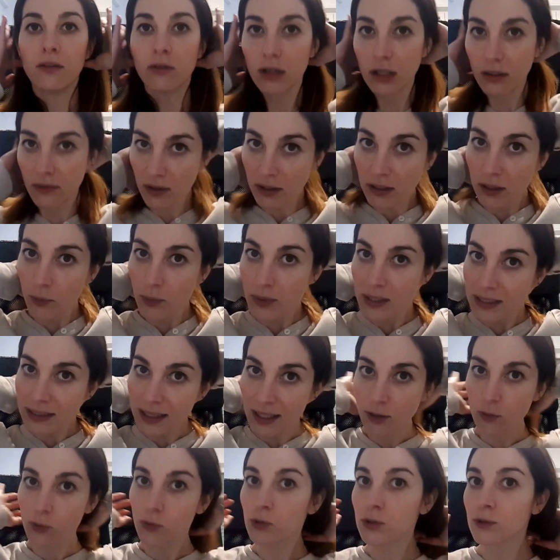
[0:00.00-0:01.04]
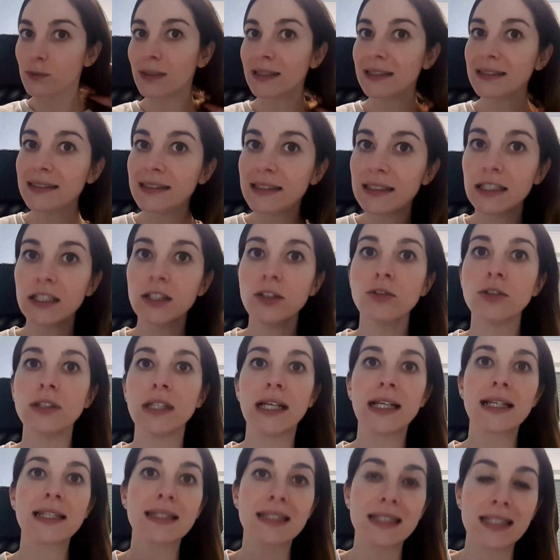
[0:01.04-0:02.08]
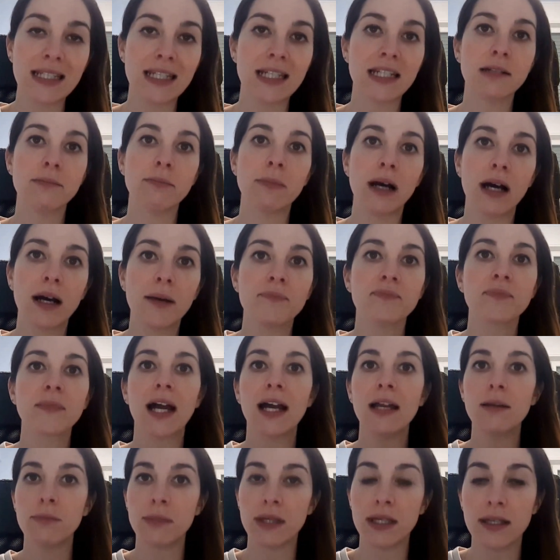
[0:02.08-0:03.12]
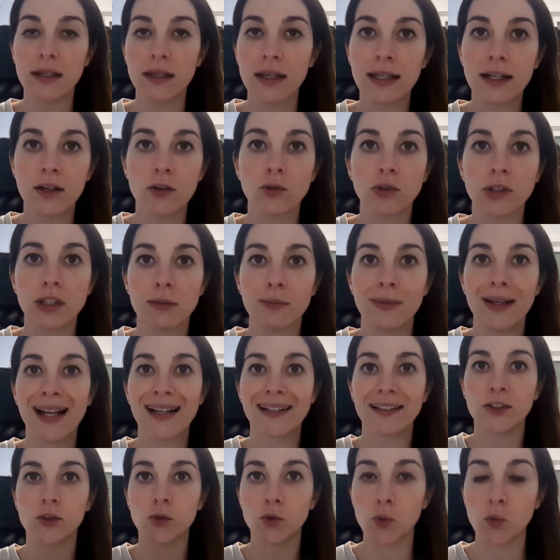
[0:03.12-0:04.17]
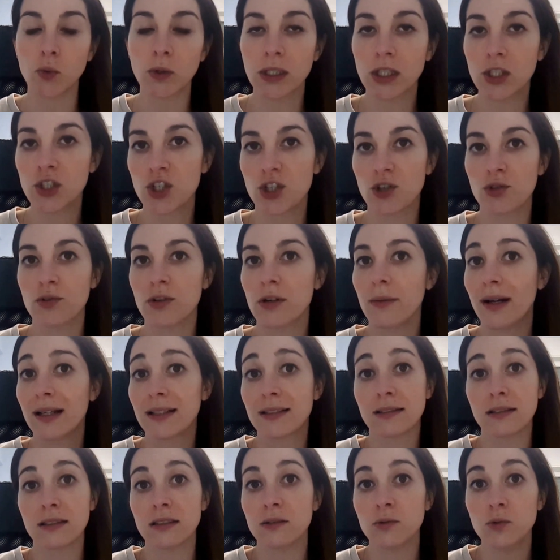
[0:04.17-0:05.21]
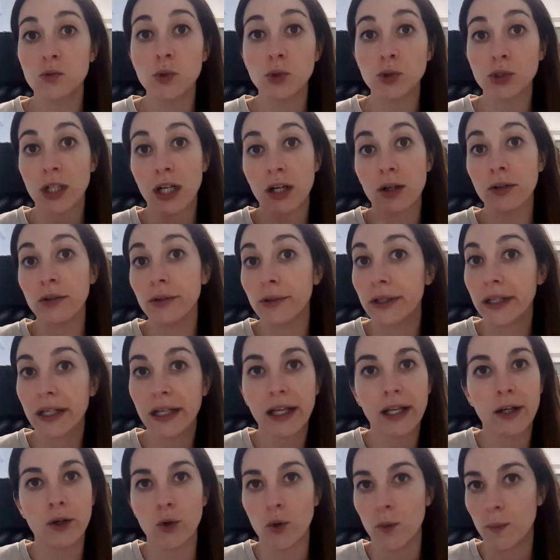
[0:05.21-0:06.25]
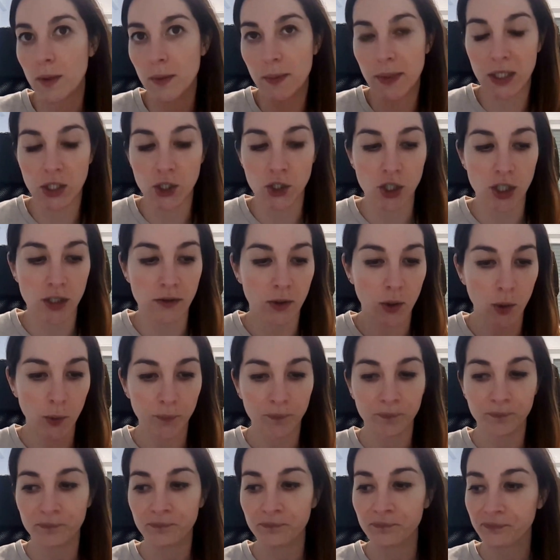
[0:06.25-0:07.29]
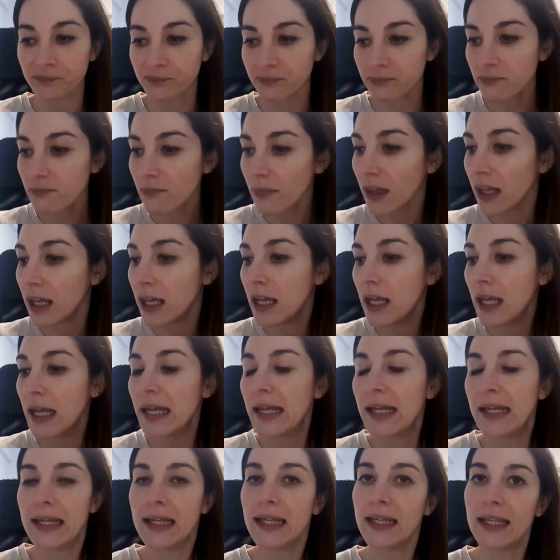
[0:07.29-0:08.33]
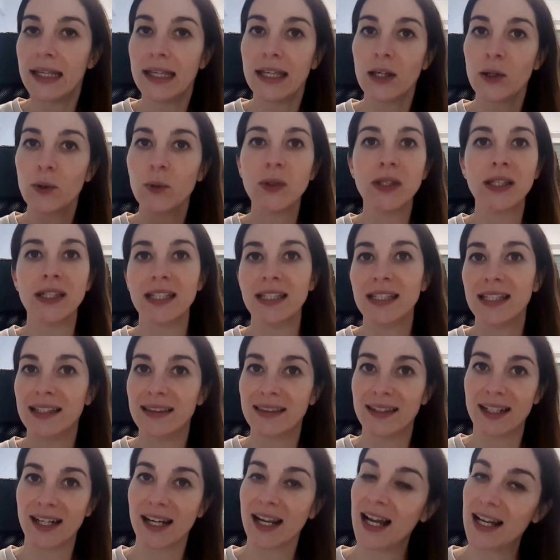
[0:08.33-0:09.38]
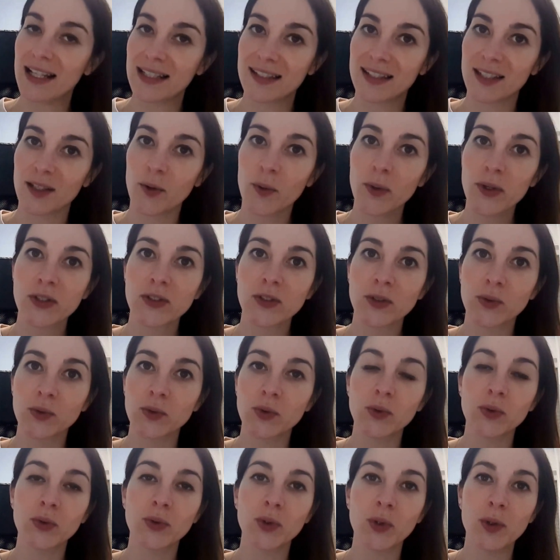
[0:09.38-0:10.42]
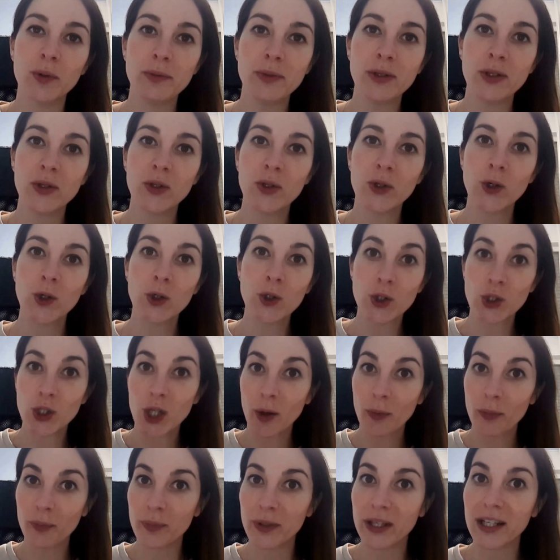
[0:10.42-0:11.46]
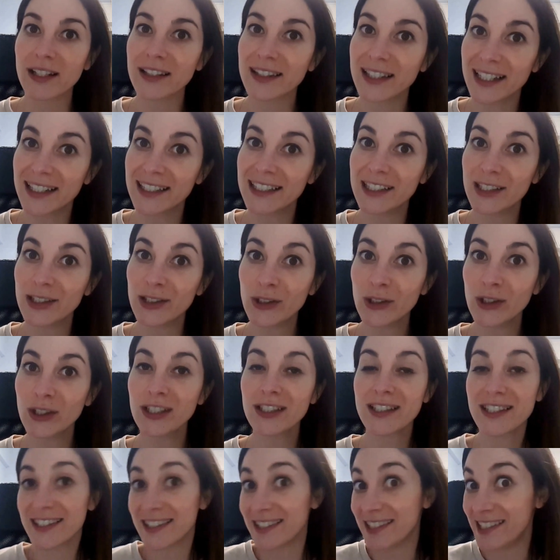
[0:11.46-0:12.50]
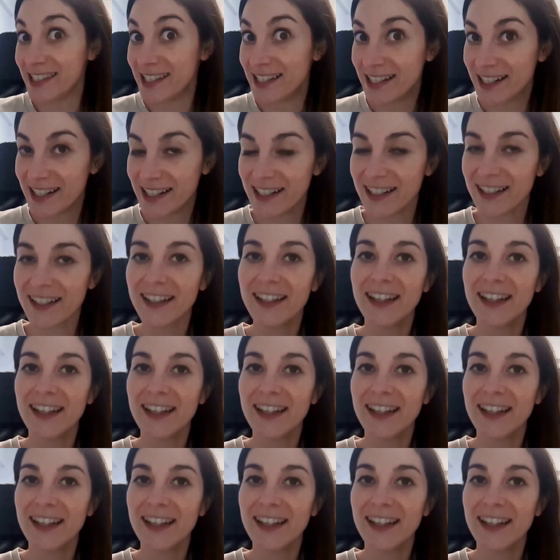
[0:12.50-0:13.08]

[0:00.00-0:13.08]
volevo anche acquistare uno smaltino della Sien, ma ahimè erano terminati tutti, c'erano rimasti due o tre colori che non mi piacevano. E quindi niente ragazze, questo è tutto il mio shopping da Lidl Sien.